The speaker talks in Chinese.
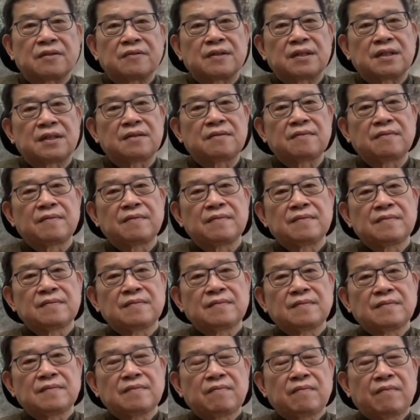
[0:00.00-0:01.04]
位。
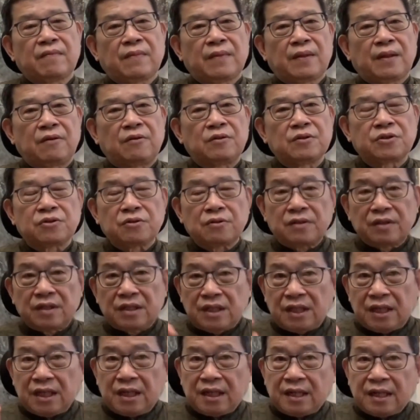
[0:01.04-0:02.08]
我说的
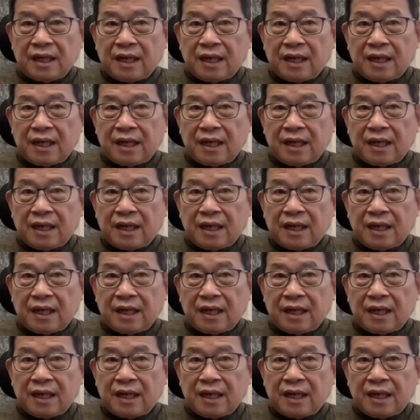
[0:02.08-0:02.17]
应